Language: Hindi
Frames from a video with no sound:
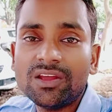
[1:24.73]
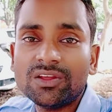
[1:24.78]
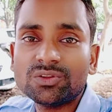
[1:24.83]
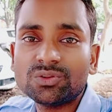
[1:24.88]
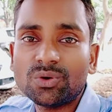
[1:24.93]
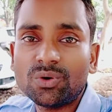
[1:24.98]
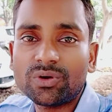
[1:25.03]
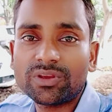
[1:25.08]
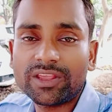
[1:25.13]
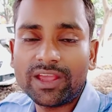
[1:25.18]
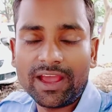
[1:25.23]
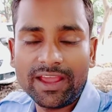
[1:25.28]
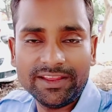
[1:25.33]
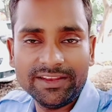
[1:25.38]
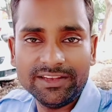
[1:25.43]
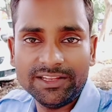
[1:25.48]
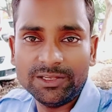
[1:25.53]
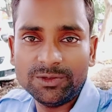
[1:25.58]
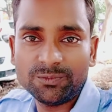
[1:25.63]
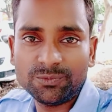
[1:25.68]
तो क्या
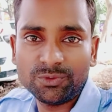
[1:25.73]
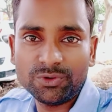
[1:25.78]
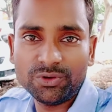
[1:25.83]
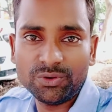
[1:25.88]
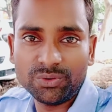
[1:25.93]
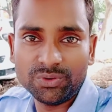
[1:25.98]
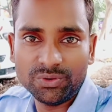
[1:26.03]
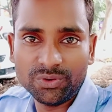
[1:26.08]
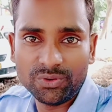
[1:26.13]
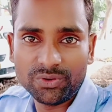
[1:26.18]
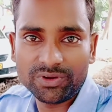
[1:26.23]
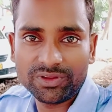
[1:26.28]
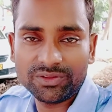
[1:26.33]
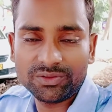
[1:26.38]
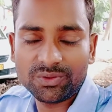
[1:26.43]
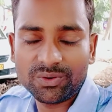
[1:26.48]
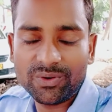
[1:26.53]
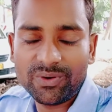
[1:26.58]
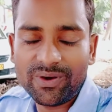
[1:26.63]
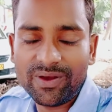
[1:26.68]
ही नींद पूरी हुई होगी
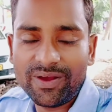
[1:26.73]
तो